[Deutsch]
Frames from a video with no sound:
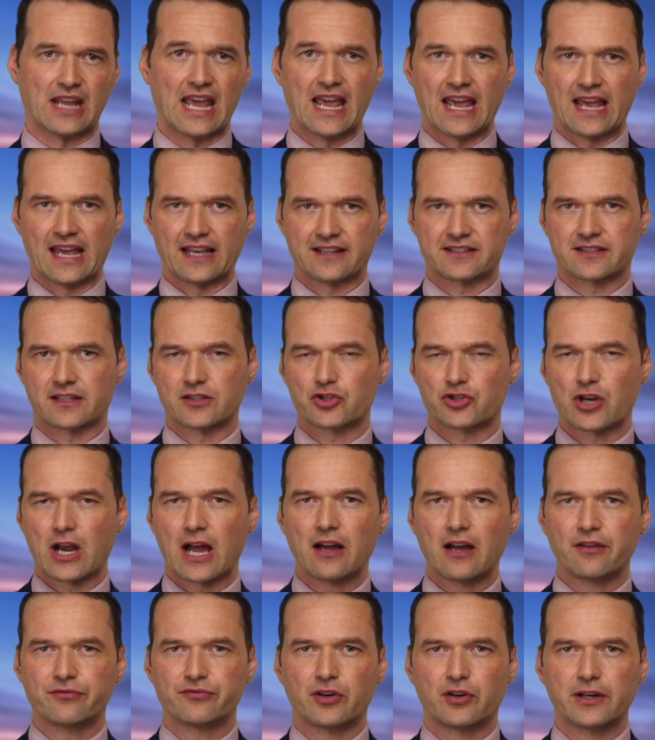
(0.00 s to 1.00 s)
Es
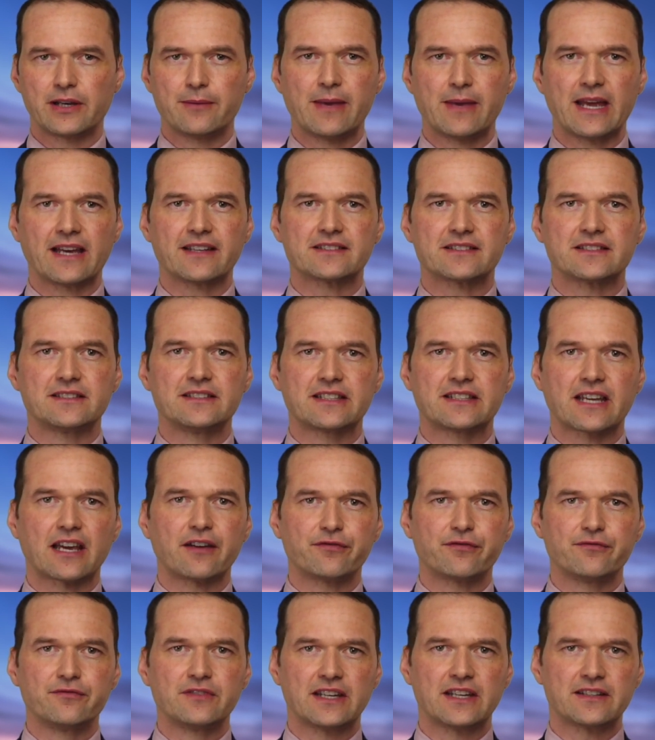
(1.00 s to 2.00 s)
geschah vor dem ersten
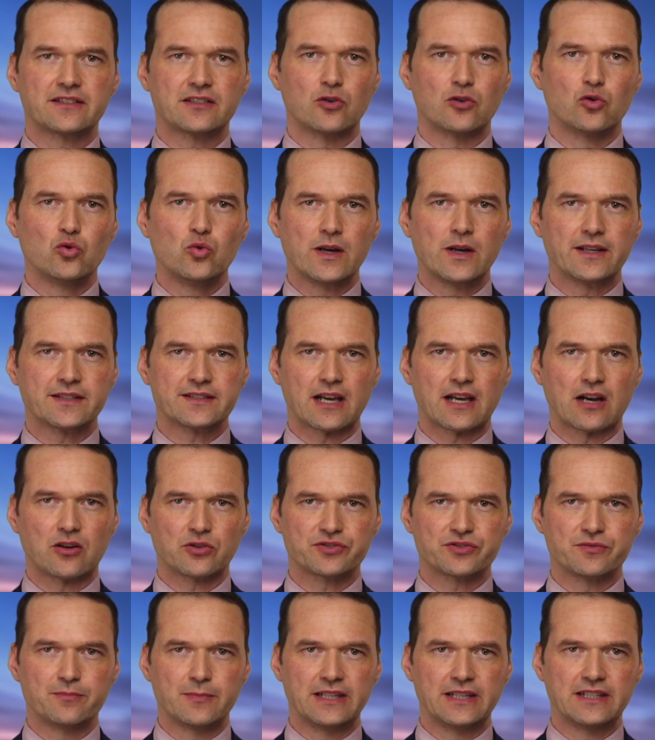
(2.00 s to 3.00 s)
Treffen des
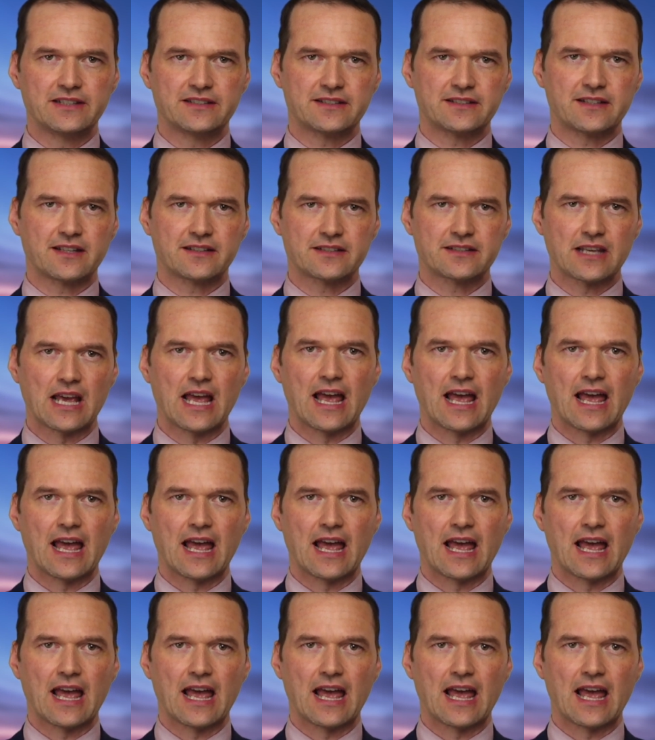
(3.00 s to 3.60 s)
US-Außenministers